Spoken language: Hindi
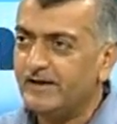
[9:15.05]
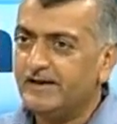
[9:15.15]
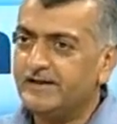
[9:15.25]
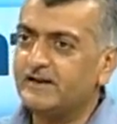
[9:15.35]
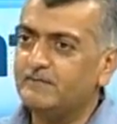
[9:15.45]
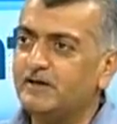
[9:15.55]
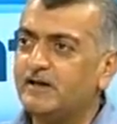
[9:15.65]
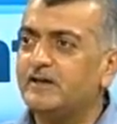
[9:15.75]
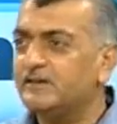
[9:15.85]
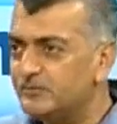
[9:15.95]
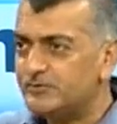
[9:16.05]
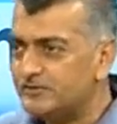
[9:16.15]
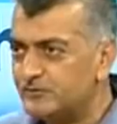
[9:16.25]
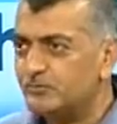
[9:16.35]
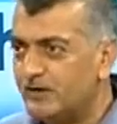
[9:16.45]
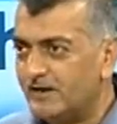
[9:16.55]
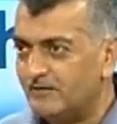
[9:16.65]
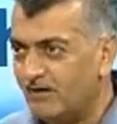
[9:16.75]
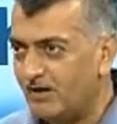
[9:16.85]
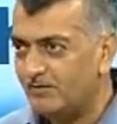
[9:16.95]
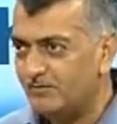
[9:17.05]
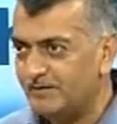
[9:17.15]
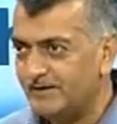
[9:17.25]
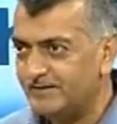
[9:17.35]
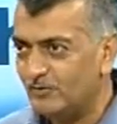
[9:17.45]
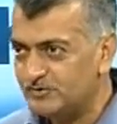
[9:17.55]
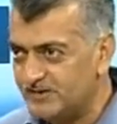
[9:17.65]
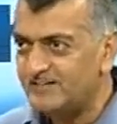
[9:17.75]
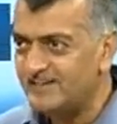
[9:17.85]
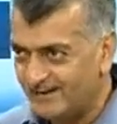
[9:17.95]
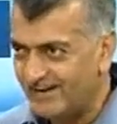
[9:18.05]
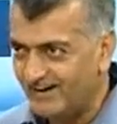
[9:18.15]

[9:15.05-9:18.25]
लेकिन हमें कई दूसरी चीज़ों में हाँ, उलझा हाँ, दिया गया,